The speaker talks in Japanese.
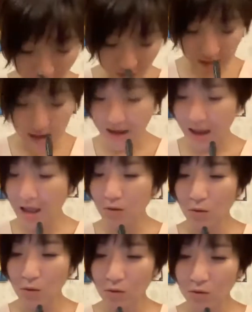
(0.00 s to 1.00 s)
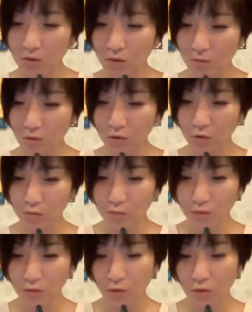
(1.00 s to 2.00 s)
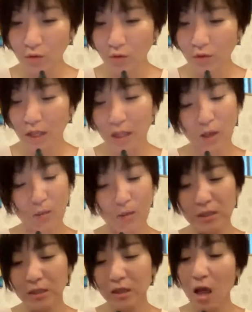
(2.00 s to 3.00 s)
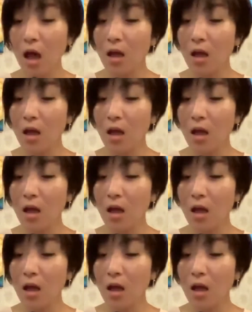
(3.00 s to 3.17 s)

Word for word: 介、はい、あと放送も10分ほどとなってますが、